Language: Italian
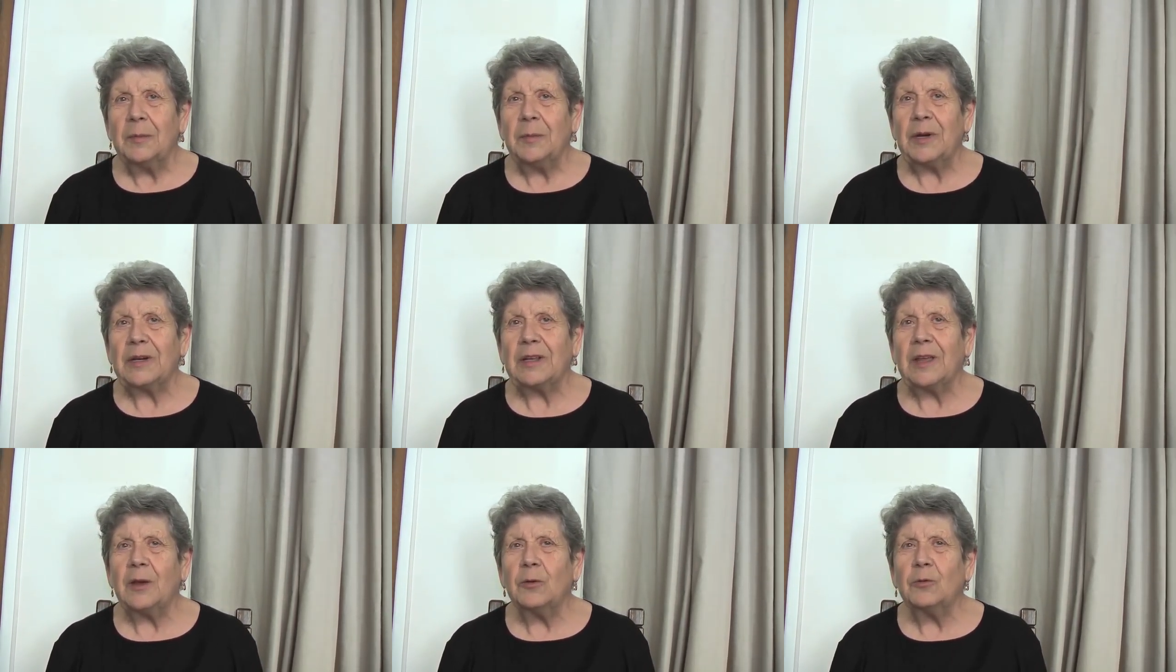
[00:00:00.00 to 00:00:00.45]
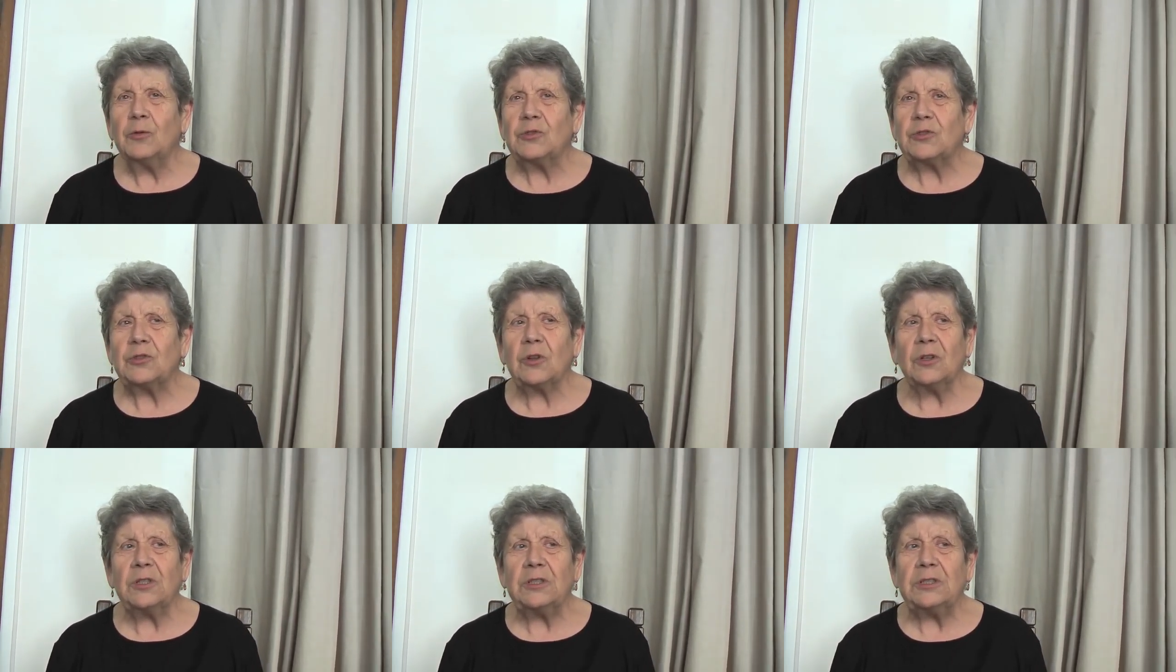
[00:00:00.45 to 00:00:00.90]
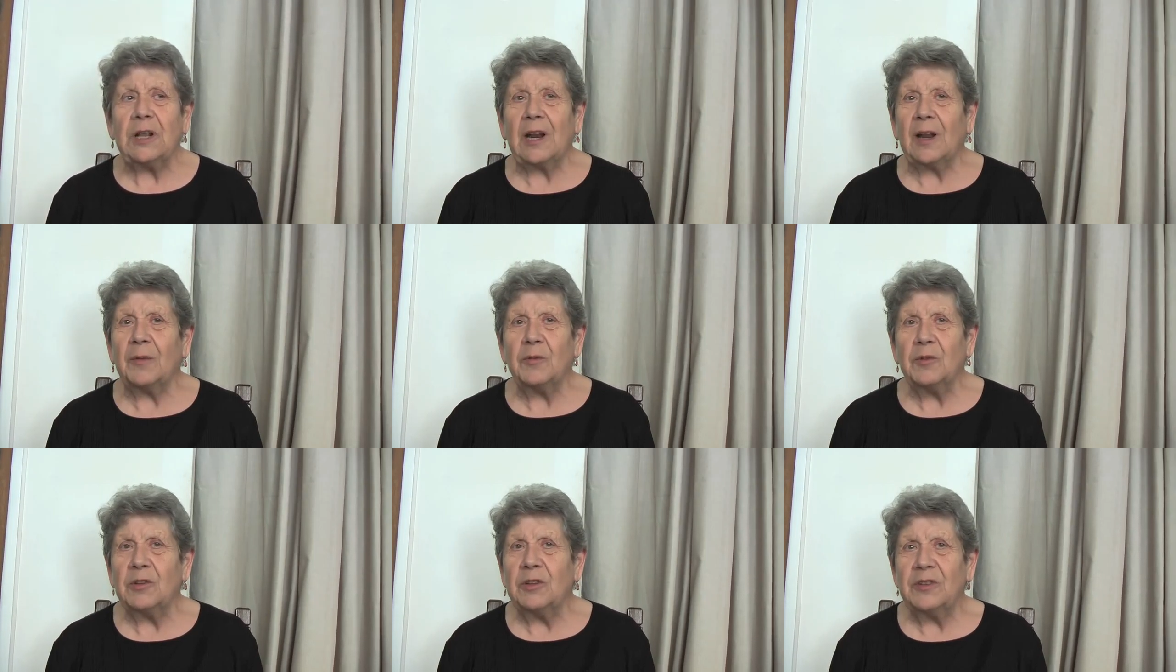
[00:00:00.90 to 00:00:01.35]
perché i custodi
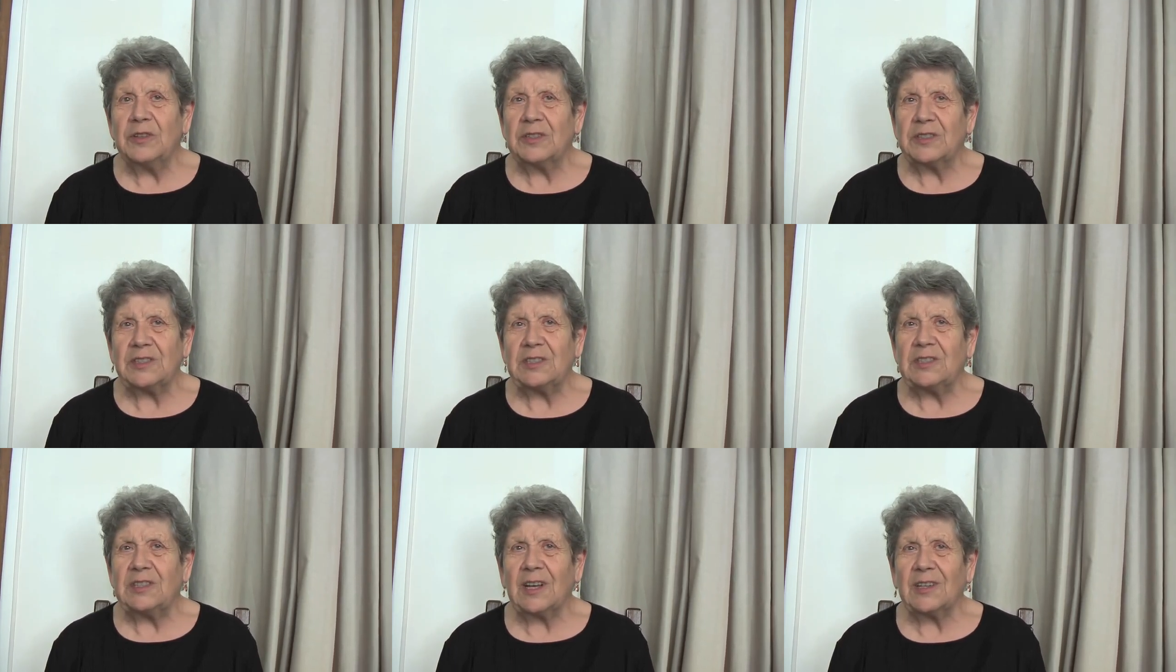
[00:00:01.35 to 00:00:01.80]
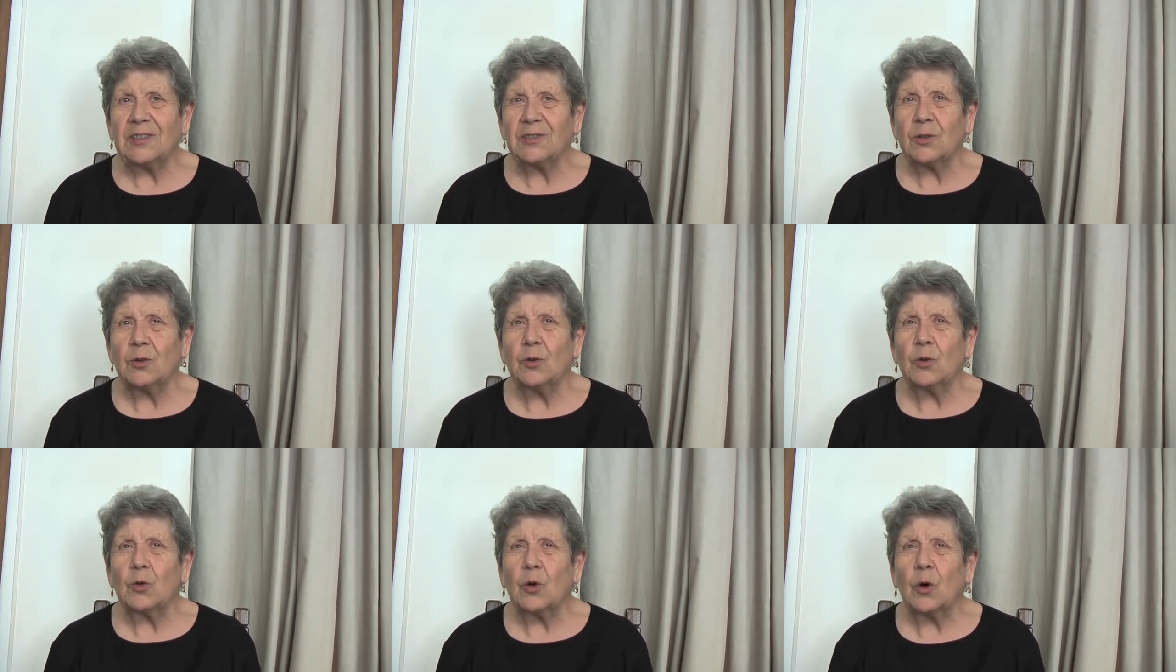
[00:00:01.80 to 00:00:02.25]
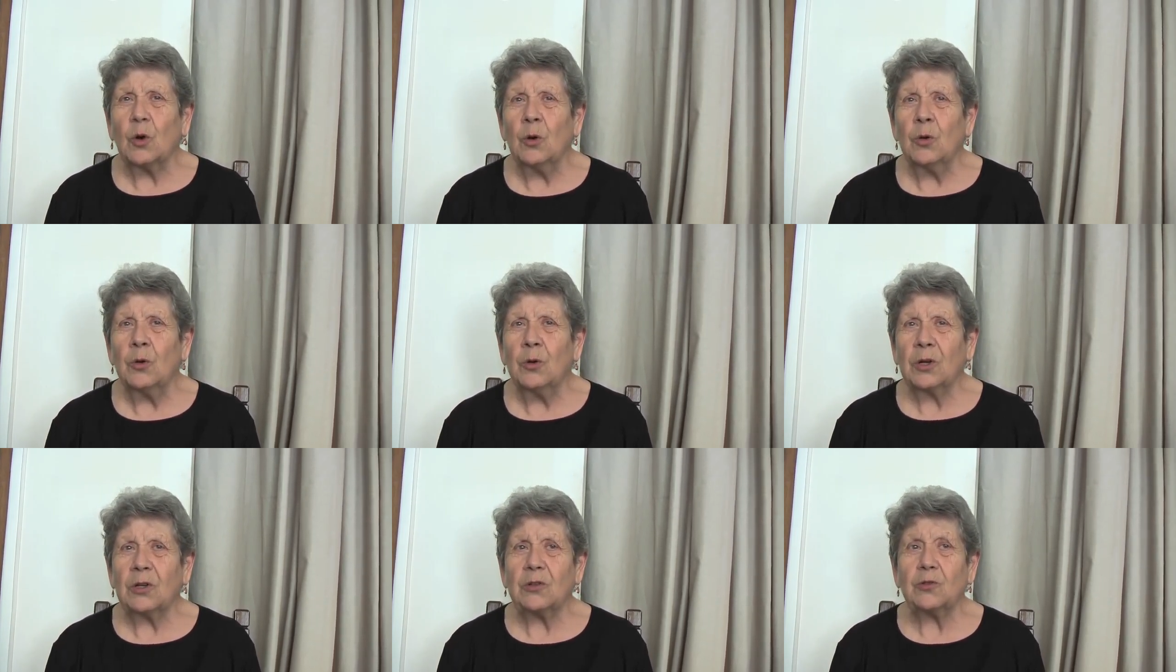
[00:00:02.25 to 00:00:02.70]
della biodiversità sono
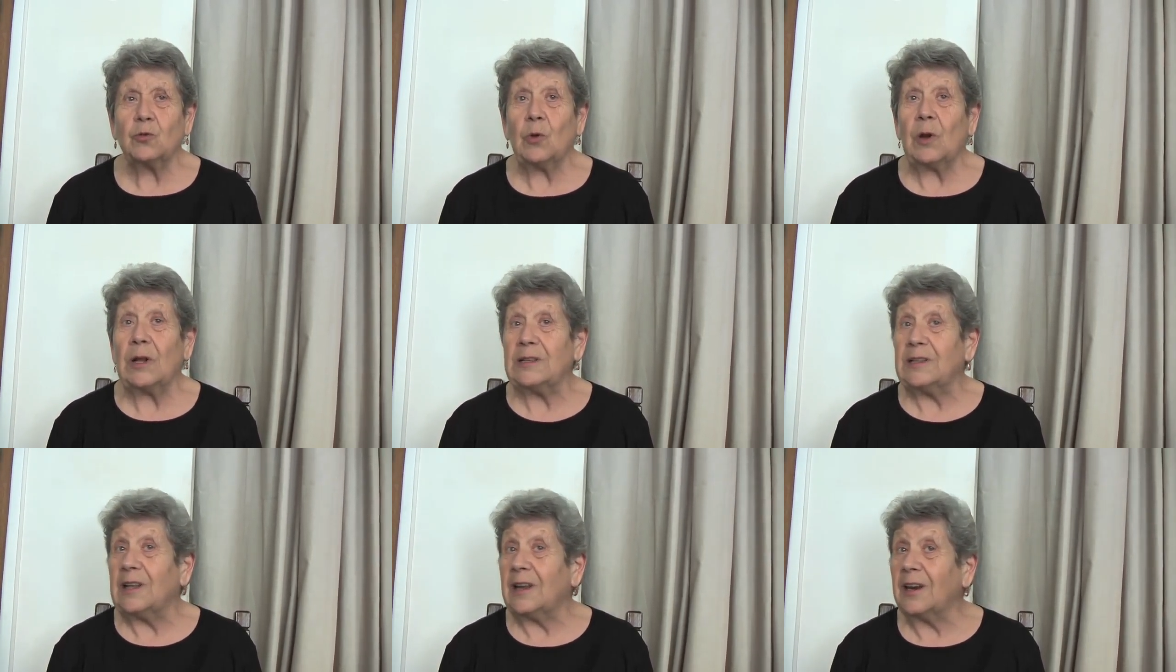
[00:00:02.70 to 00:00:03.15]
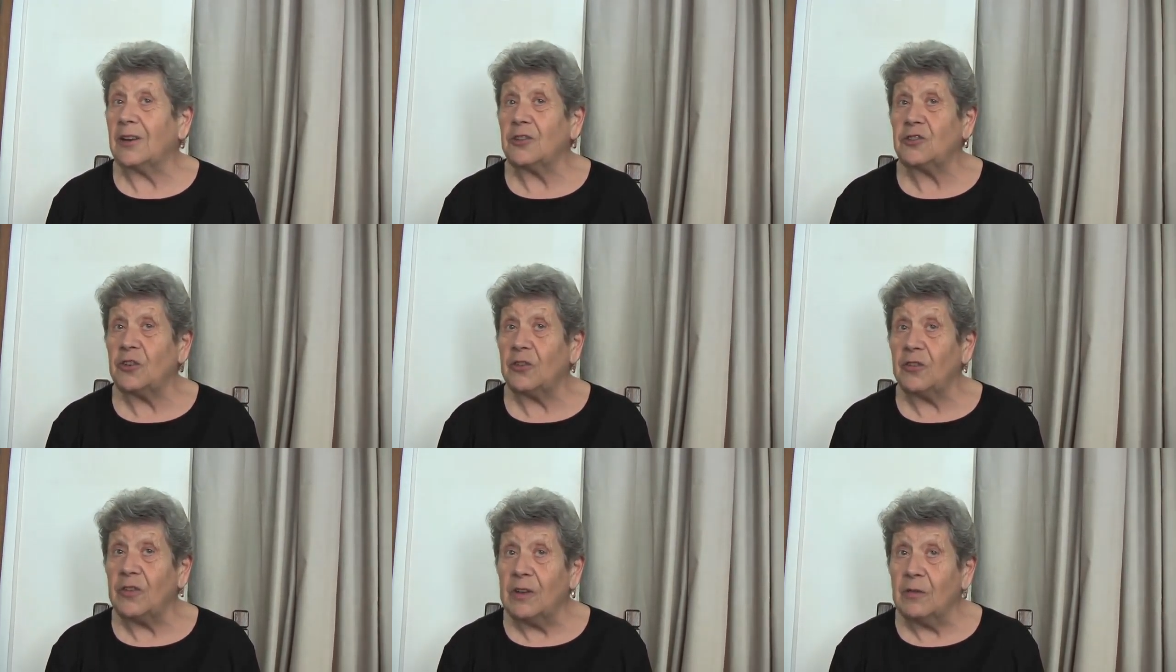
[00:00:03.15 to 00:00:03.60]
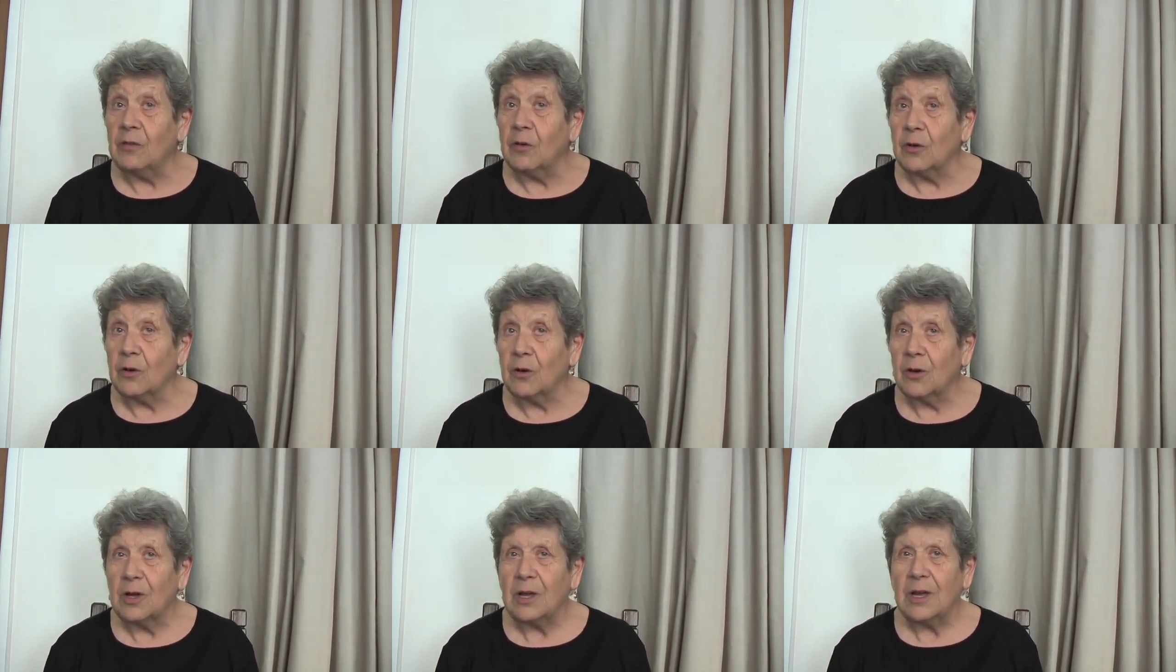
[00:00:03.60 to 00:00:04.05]
coloro che sulla terra ci
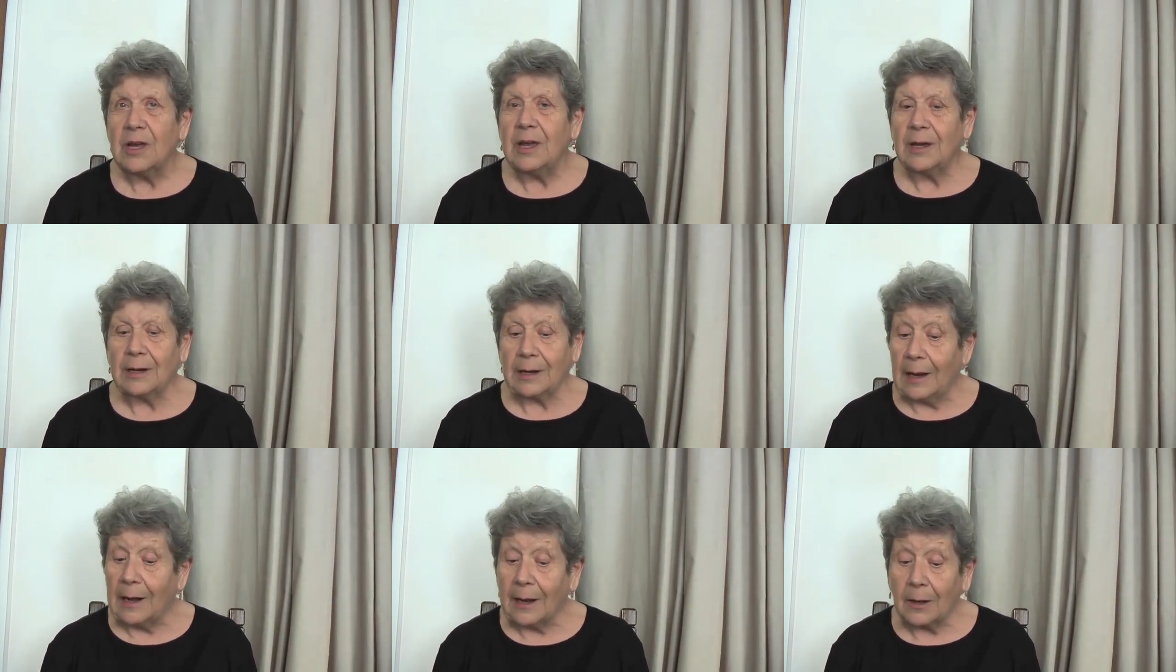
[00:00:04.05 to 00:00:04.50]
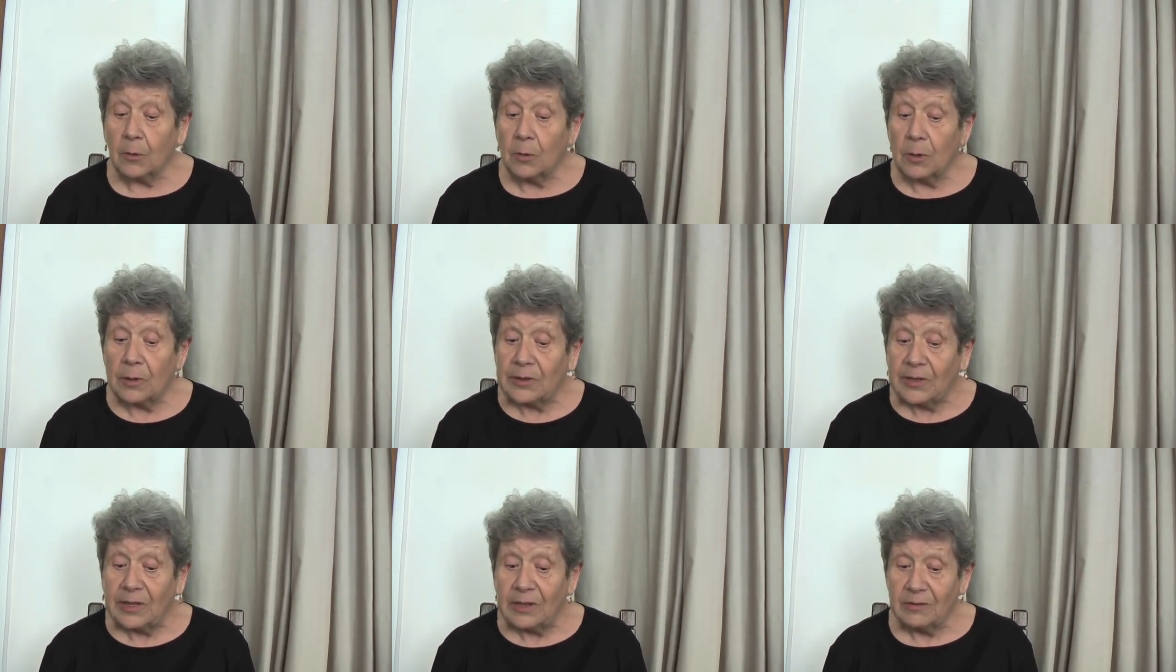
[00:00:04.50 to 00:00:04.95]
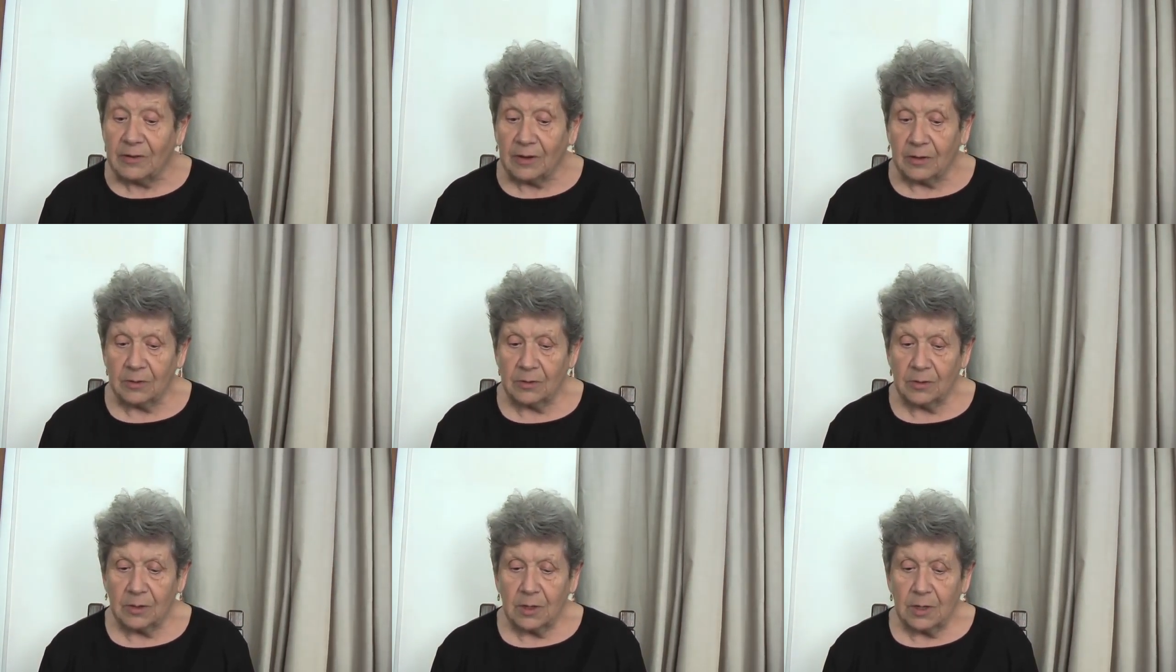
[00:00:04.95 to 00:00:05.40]
vivono e che la
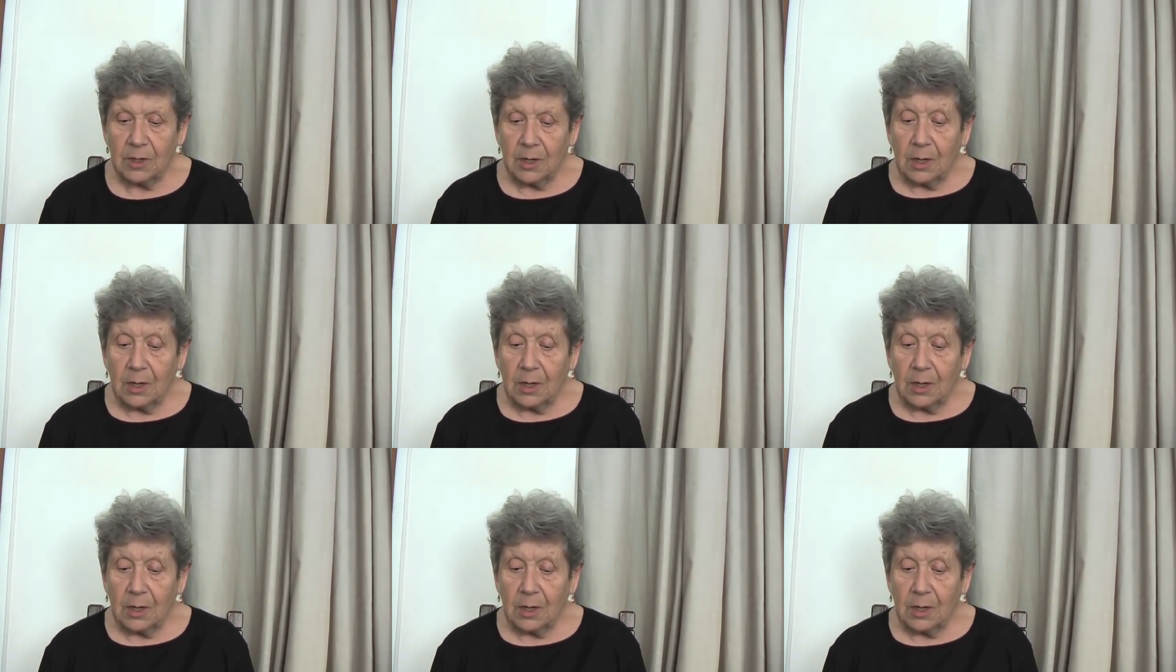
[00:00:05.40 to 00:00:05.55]
coltivano.